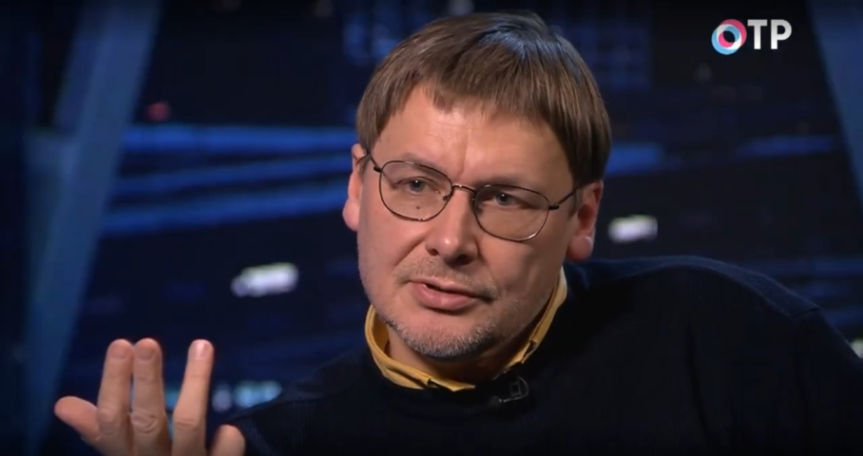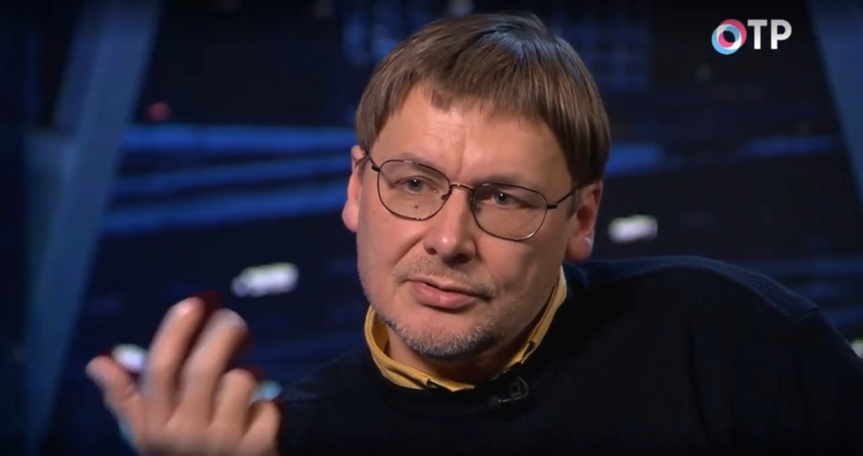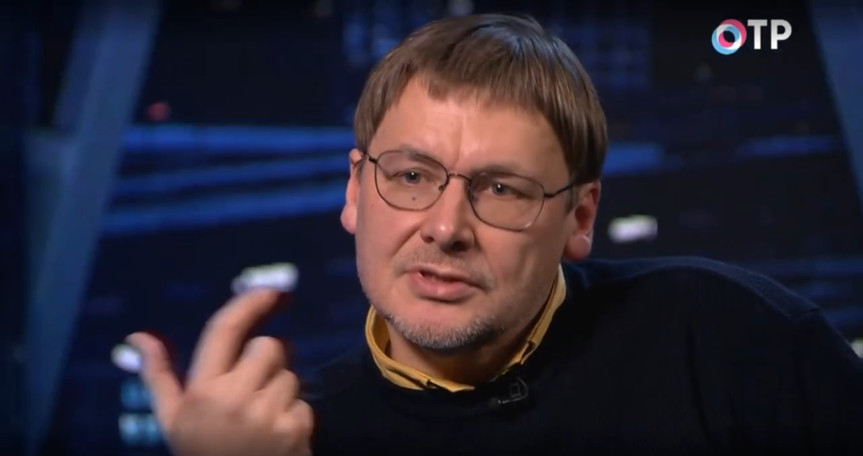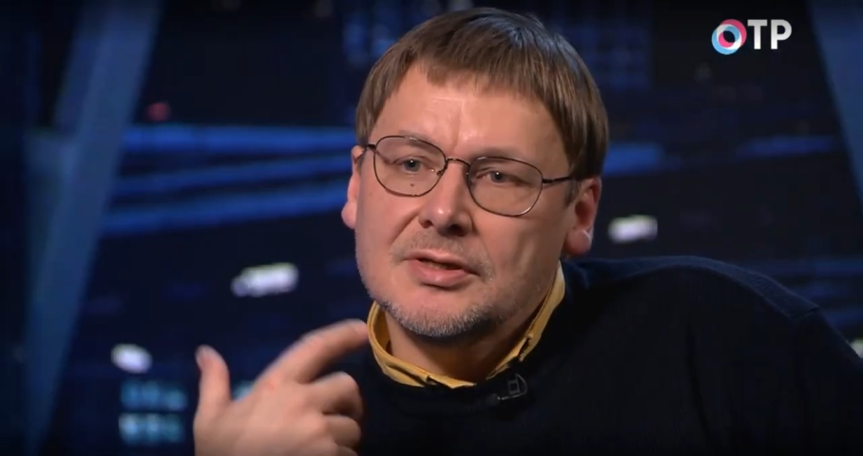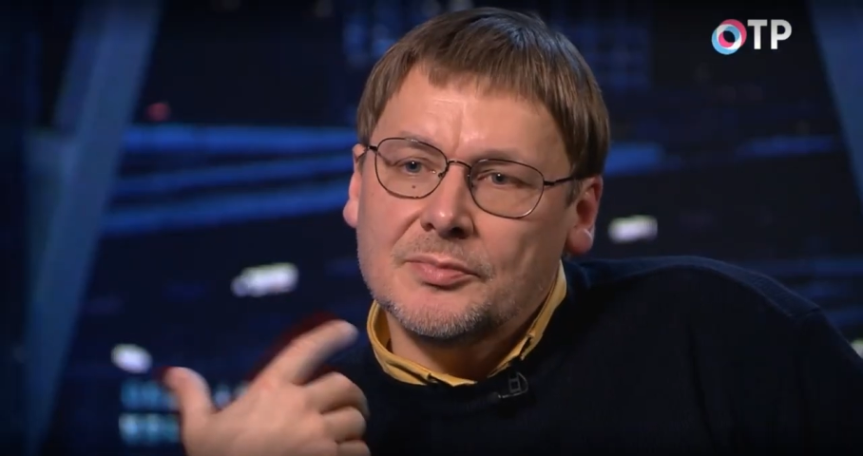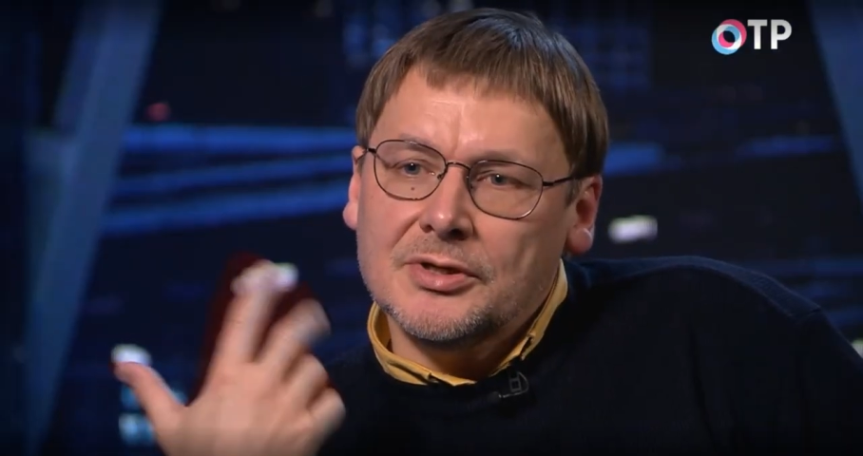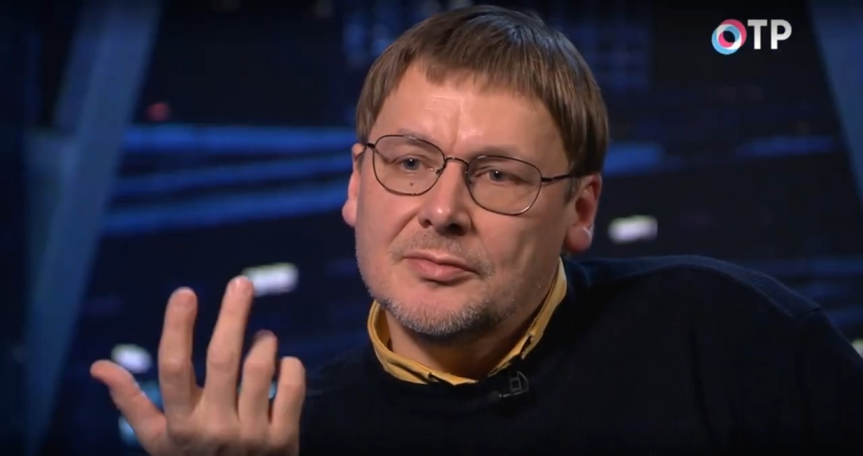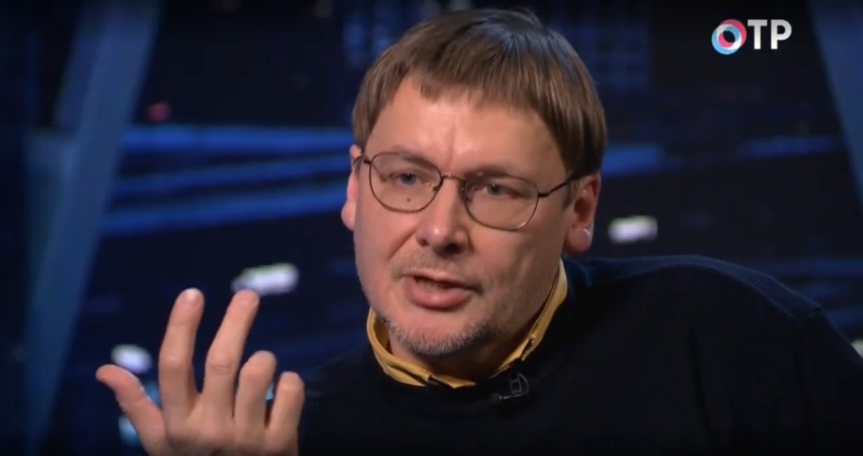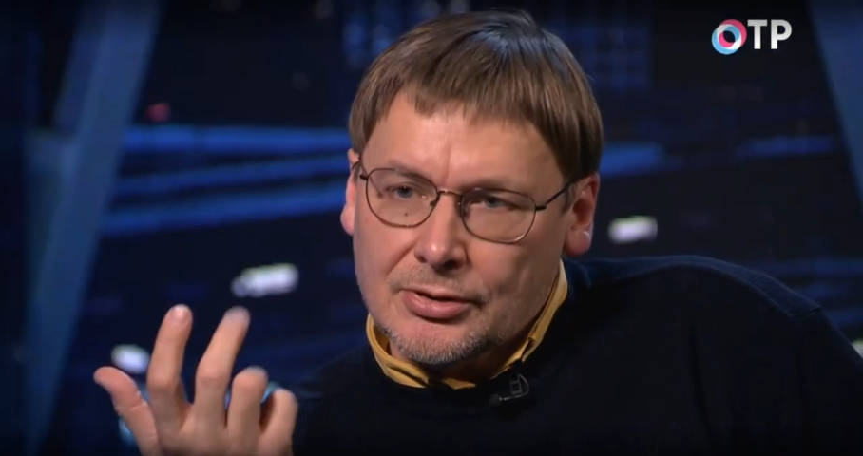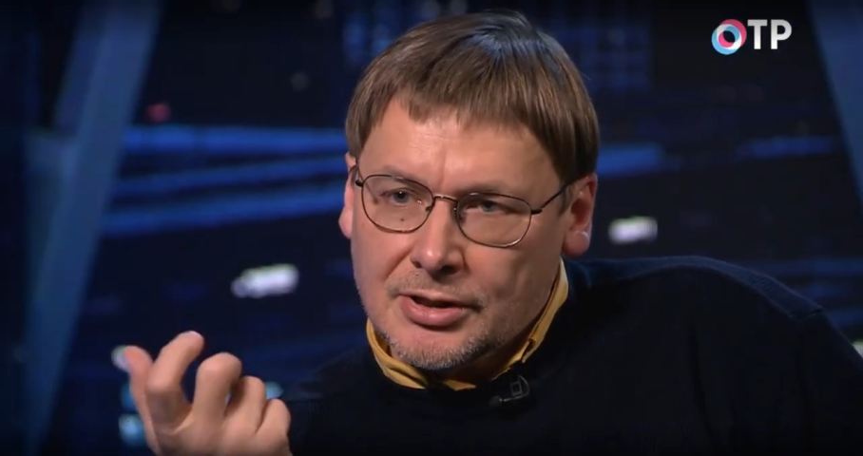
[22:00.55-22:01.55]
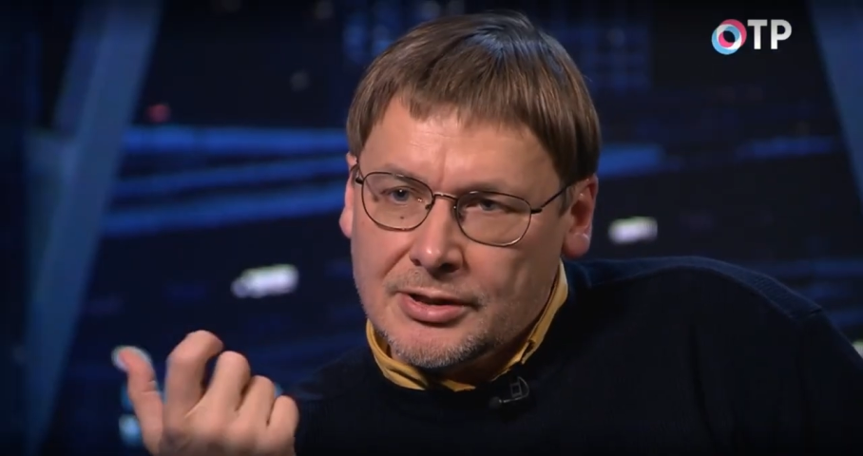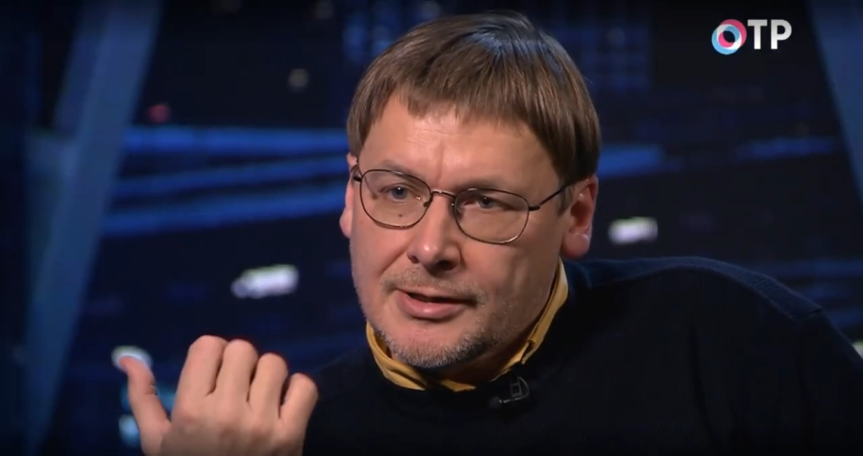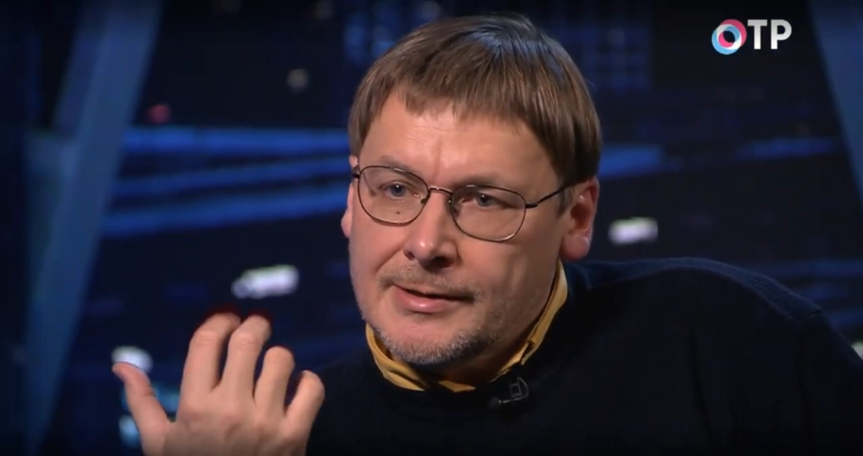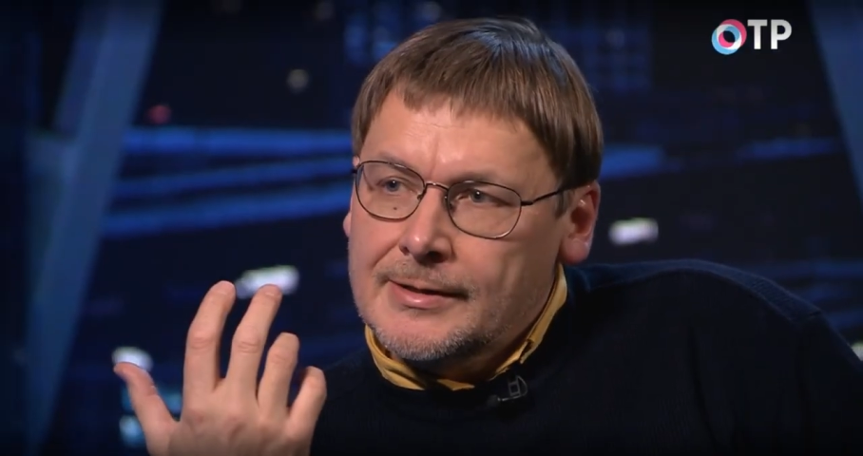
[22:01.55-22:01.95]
то есть не понимают. Она...